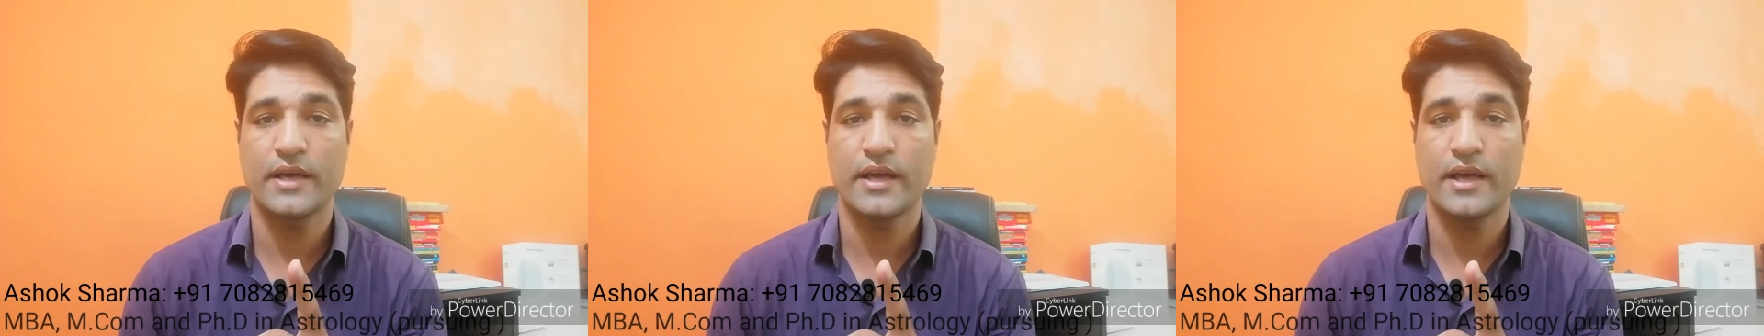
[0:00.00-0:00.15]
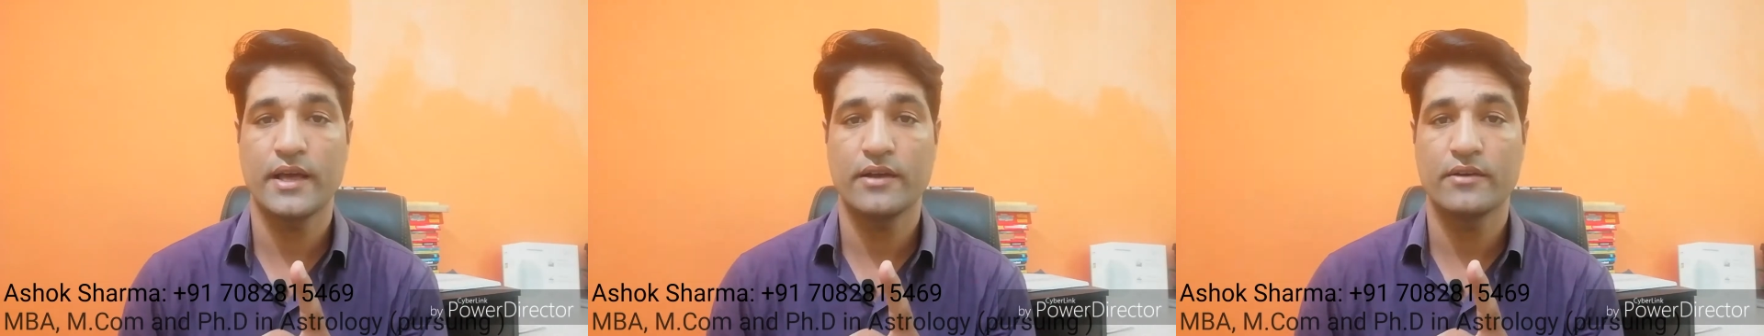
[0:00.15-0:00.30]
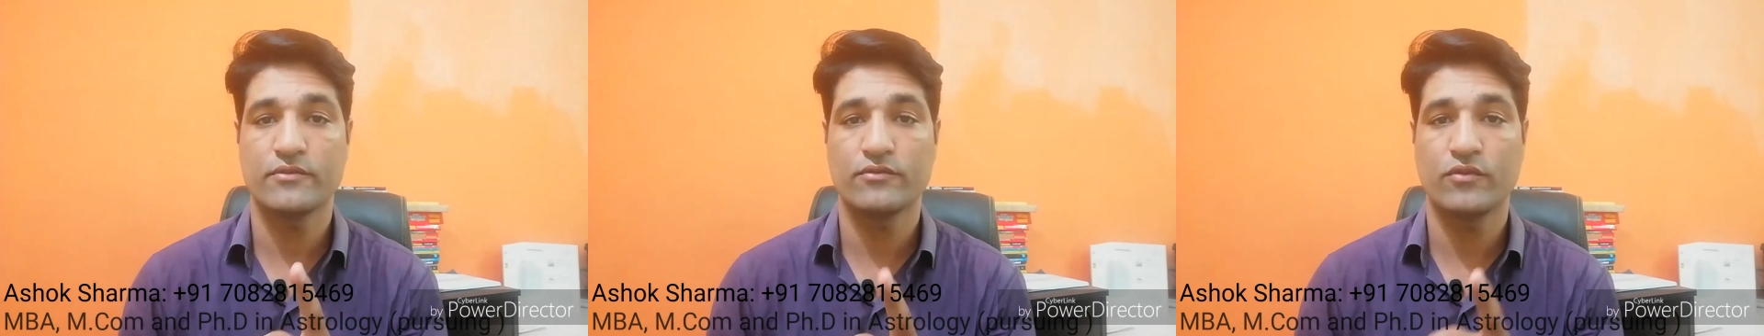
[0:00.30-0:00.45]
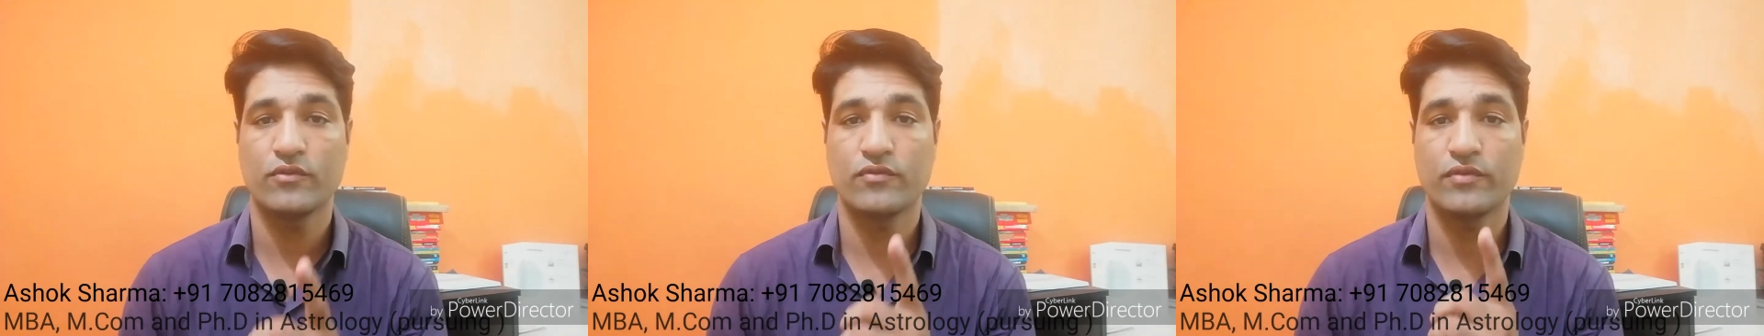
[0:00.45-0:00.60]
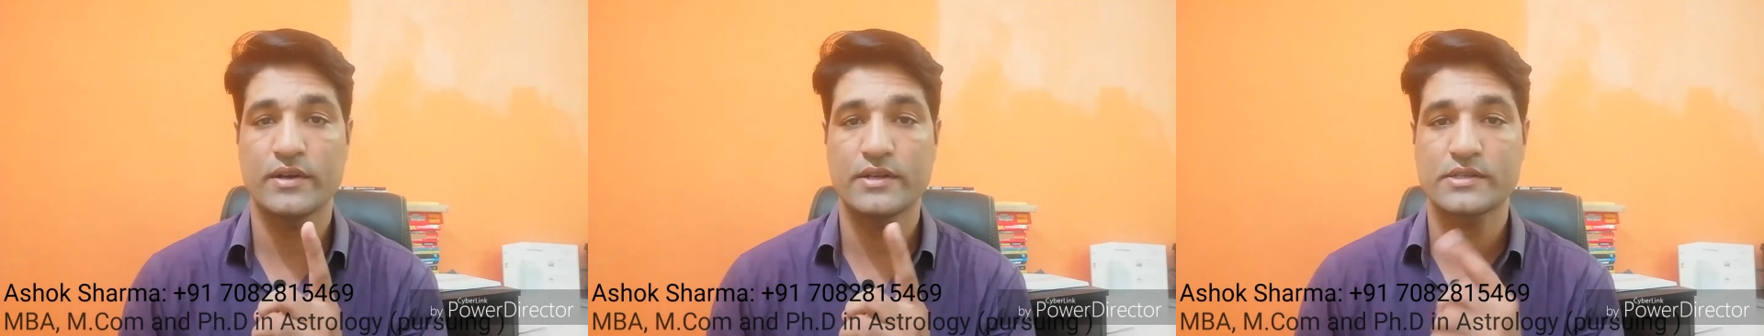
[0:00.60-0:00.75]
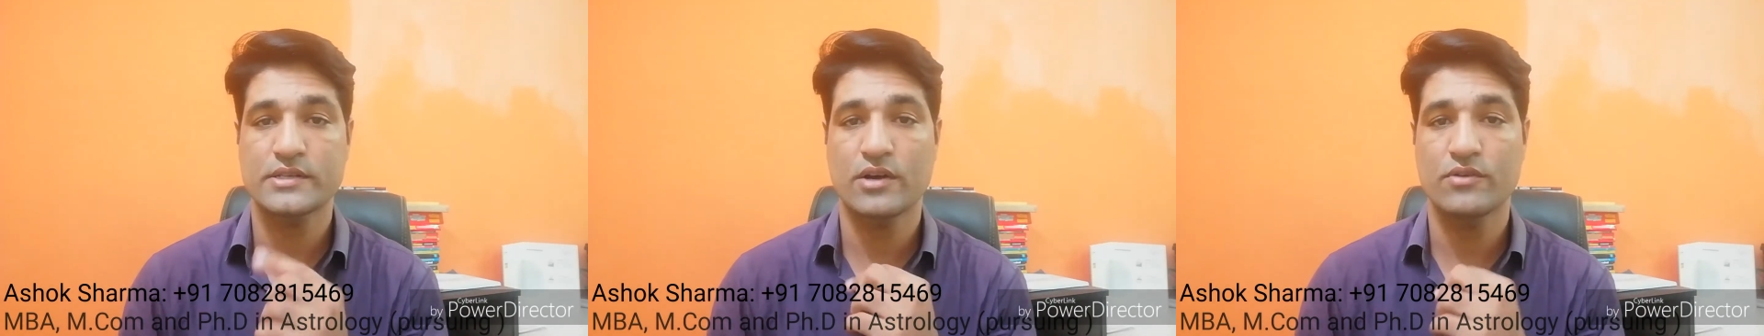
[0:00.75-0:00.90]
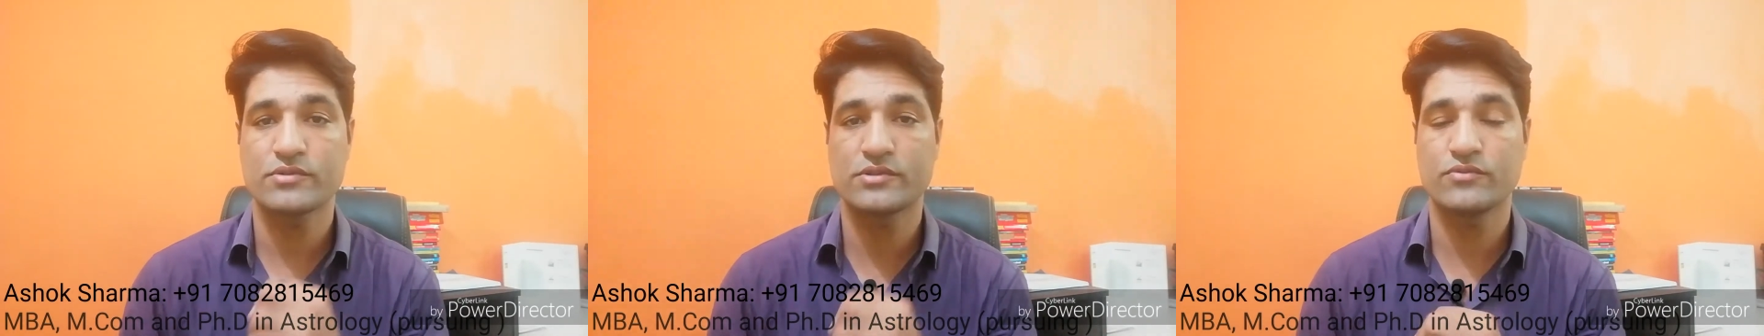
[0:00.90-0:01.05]
है वो फर्स्ट
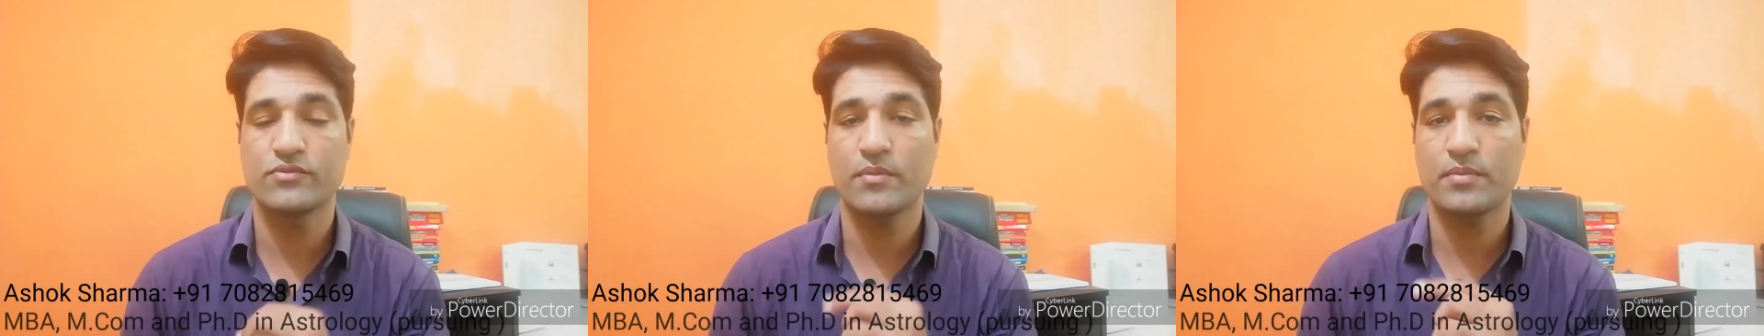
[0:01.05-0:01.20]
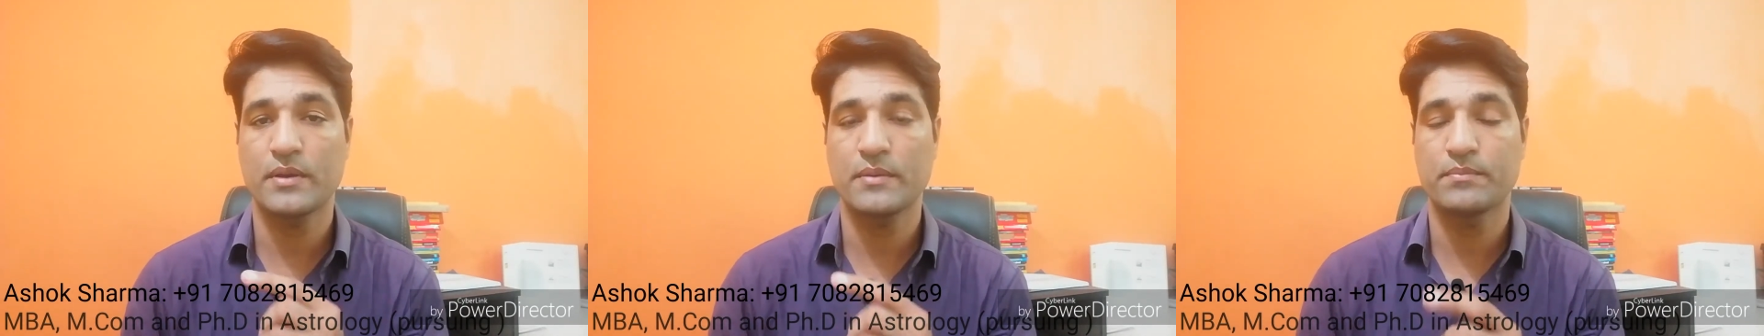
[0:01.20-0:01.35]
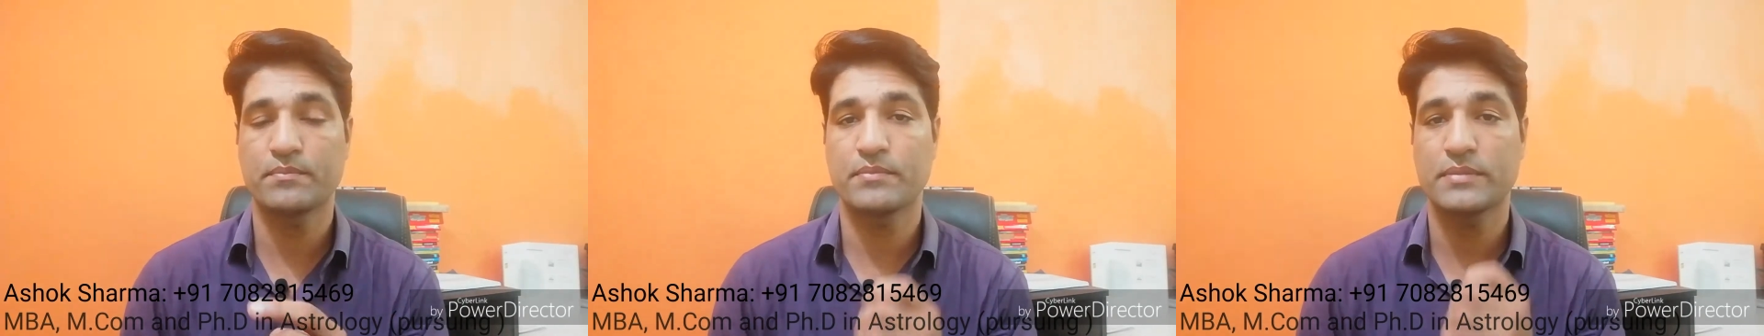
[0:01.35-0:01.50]
हाउस वो आपकी